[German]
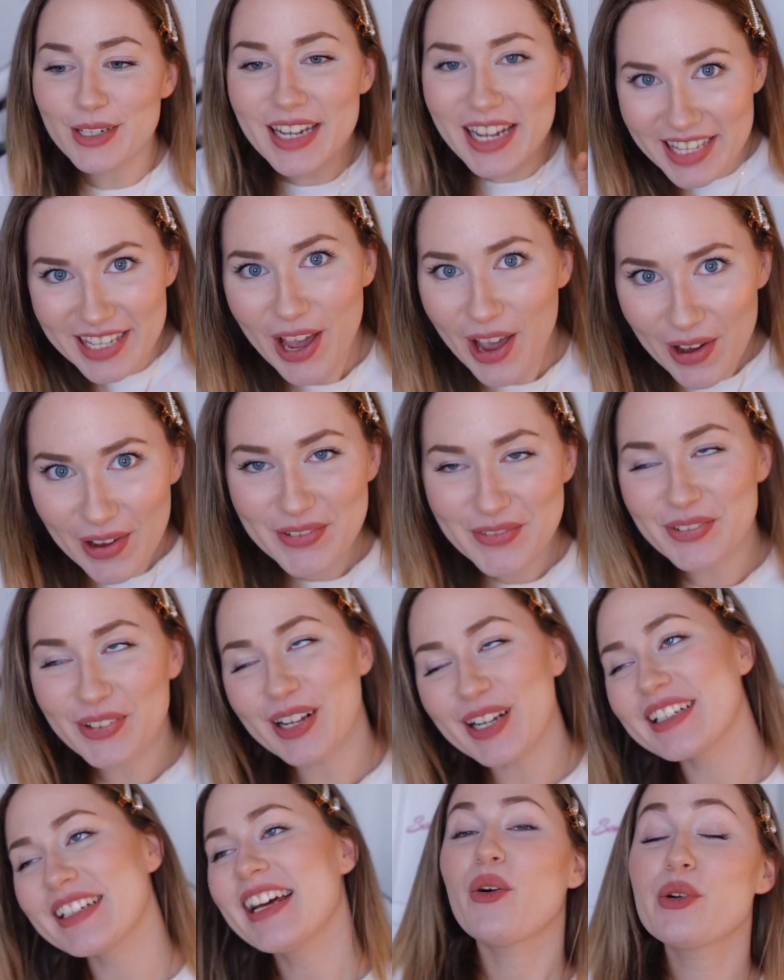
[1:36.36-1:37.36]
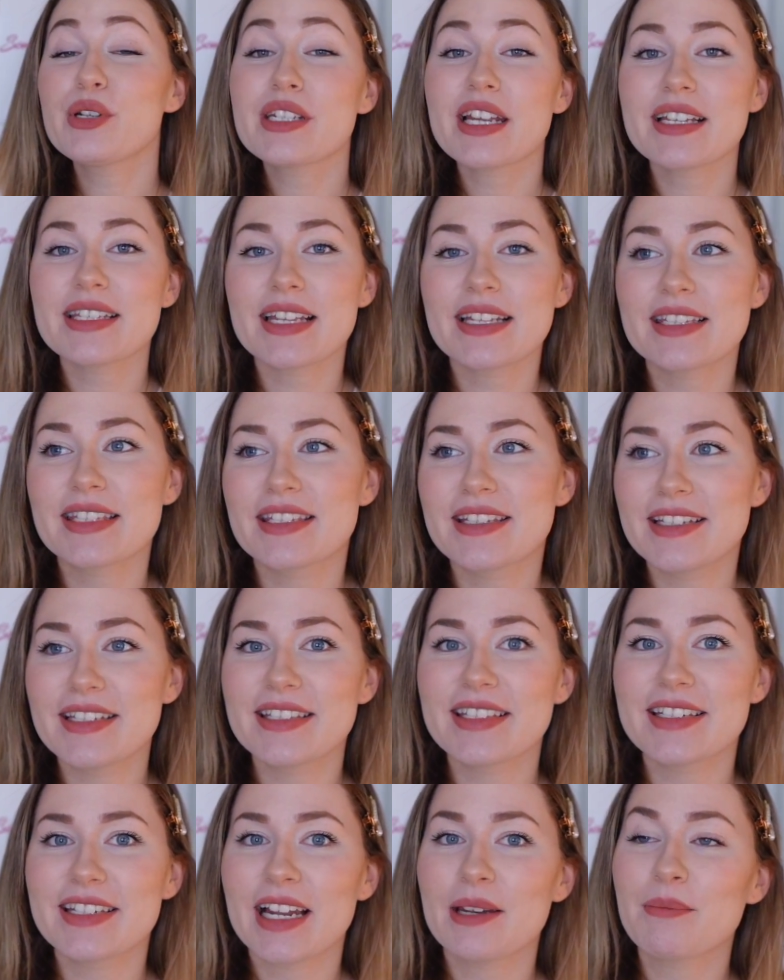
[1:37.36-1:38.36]
nicht hören wollen und ersetzt
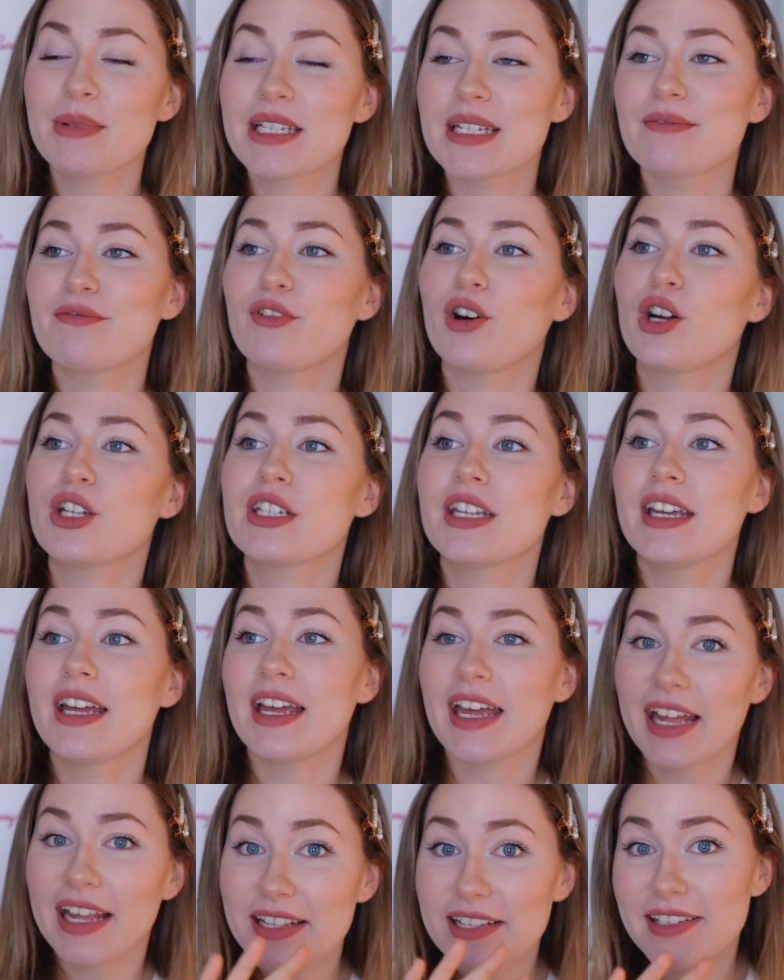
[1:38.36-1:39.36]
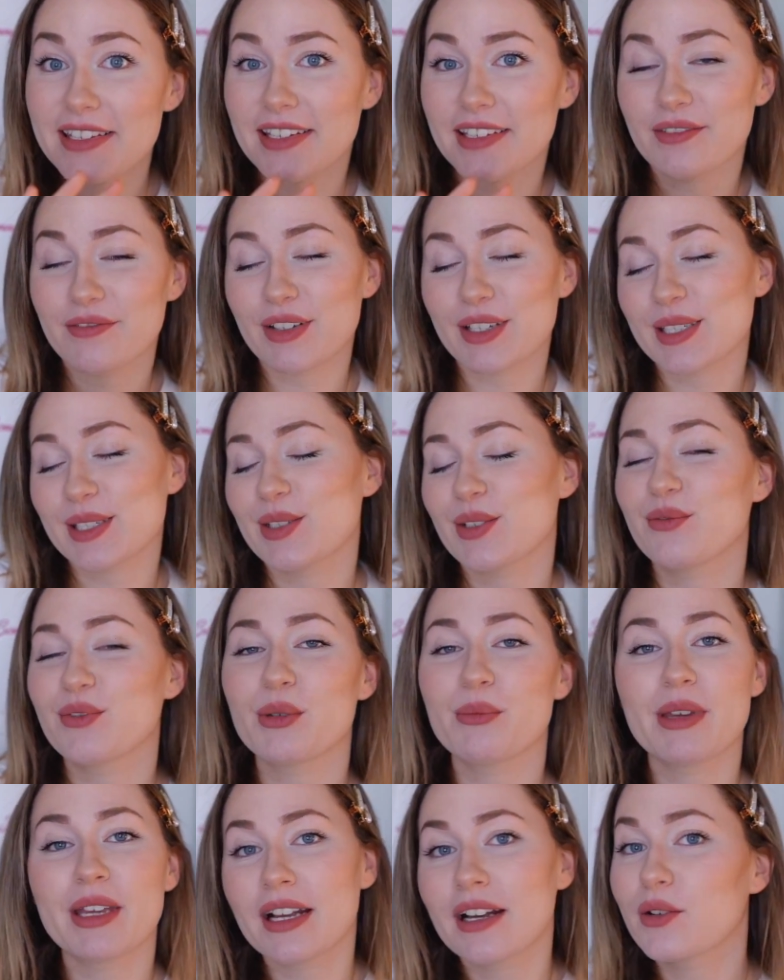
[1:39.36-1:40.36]
diese dann mit dem Wort Heldin, was ich
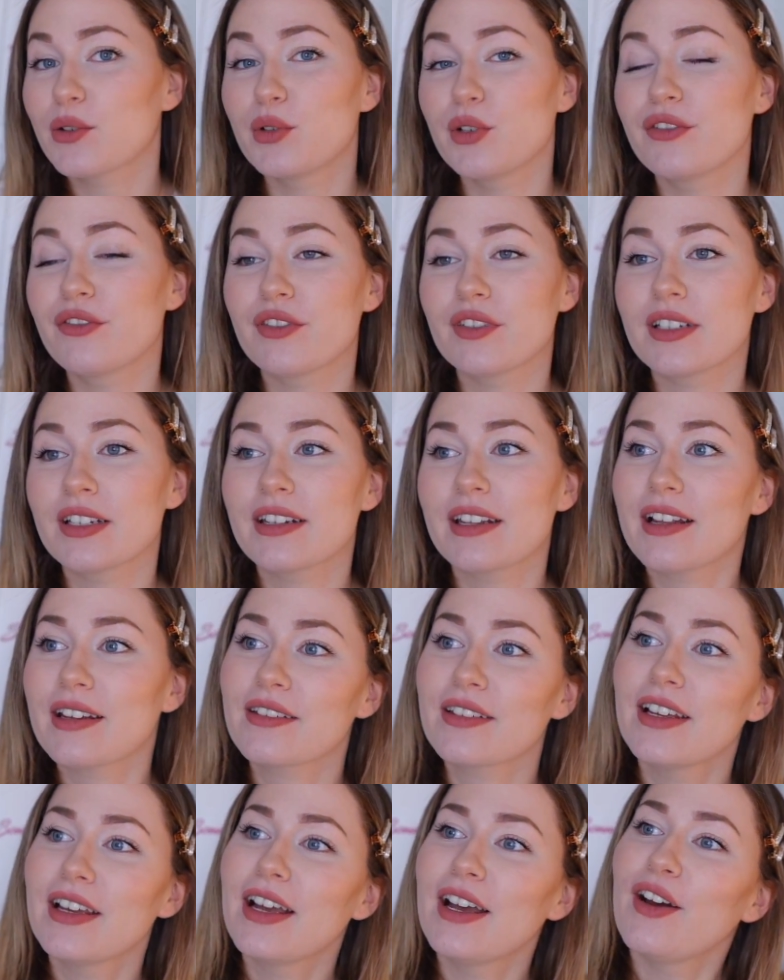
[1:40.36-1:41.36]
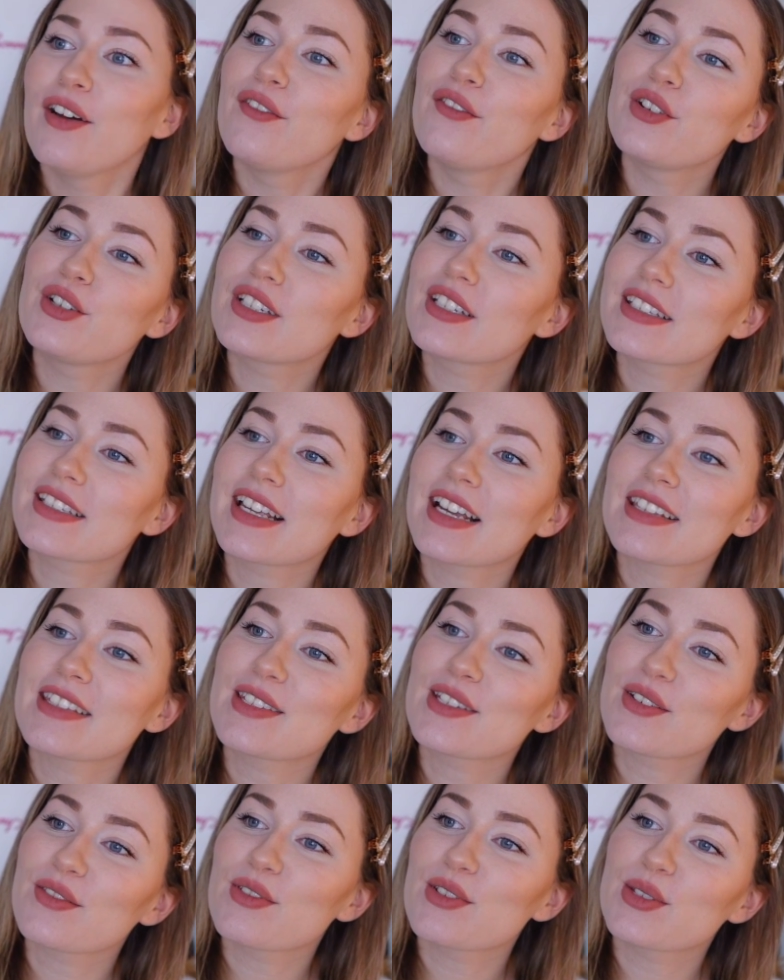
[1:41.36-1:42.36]
irgendwie mega cool finde. Dann wird das
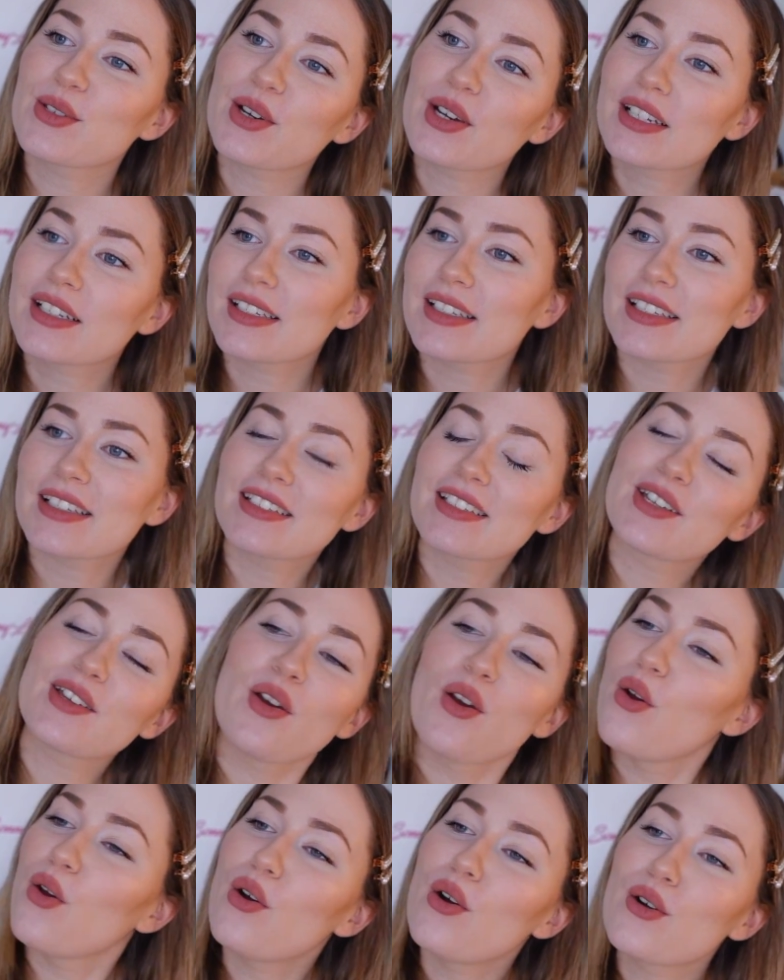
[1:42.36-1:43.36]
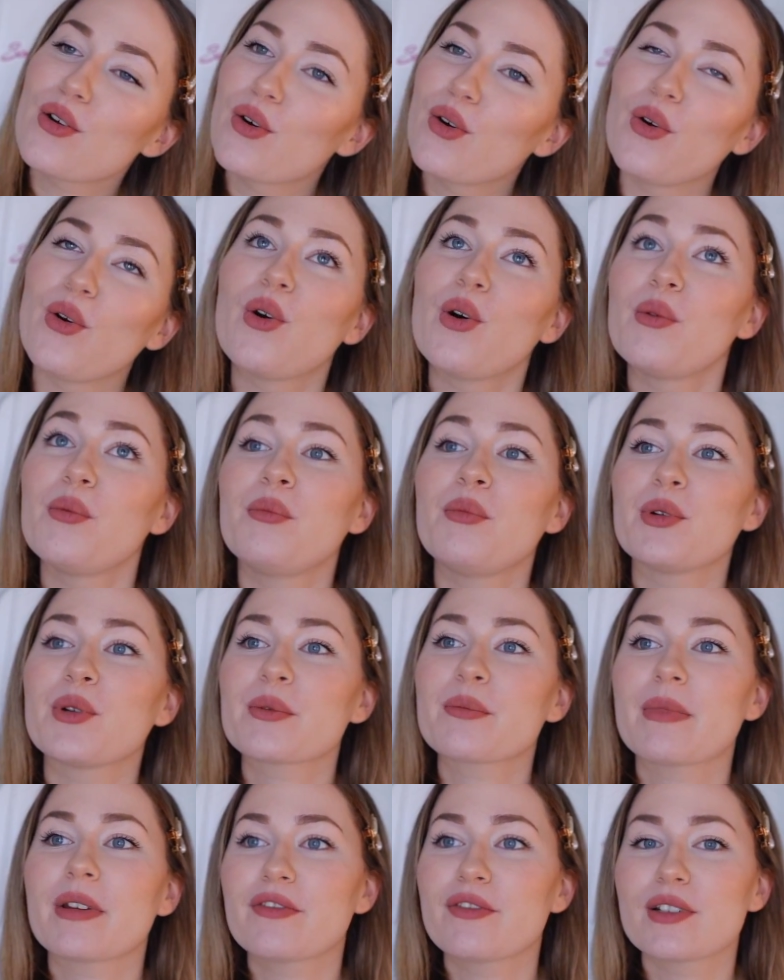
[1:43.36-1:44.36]
Ganze irgendwie so richtig in die Höhe gehoben
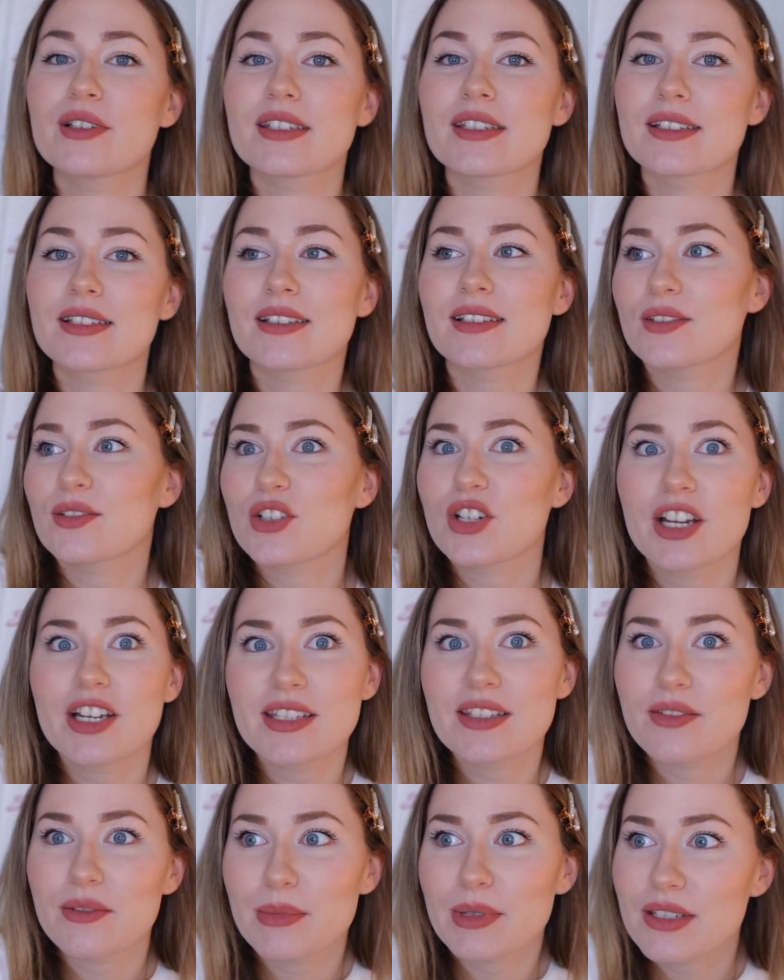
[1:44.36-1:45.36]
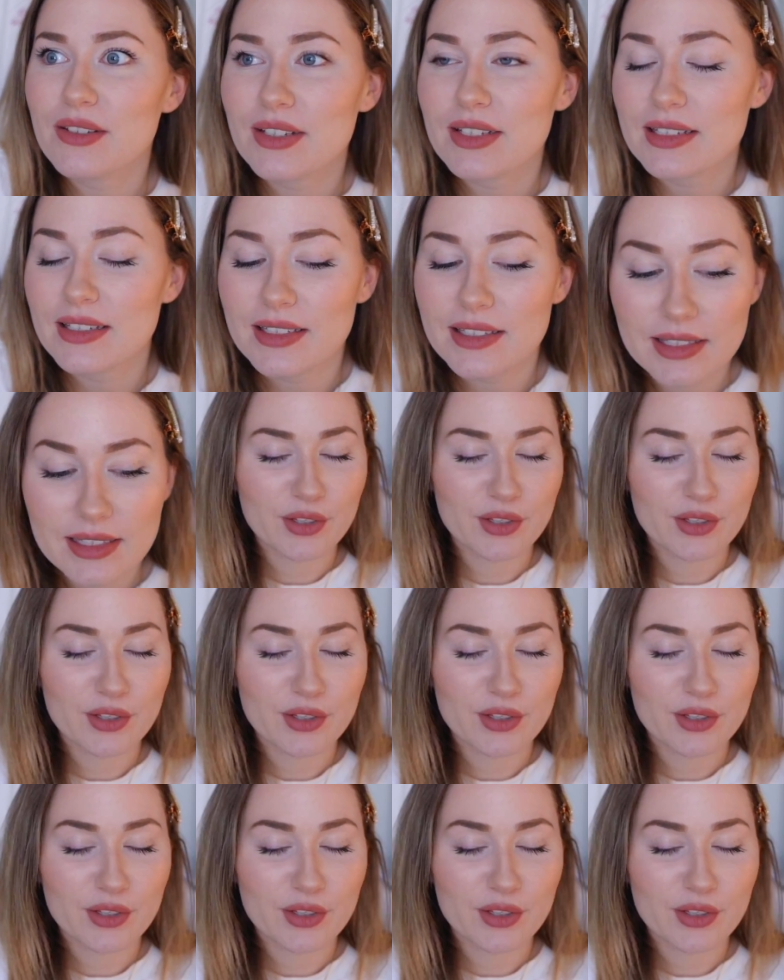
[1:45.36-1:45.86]
und man fühlt sich ich nicht so scheiße, wenn man sowas liest.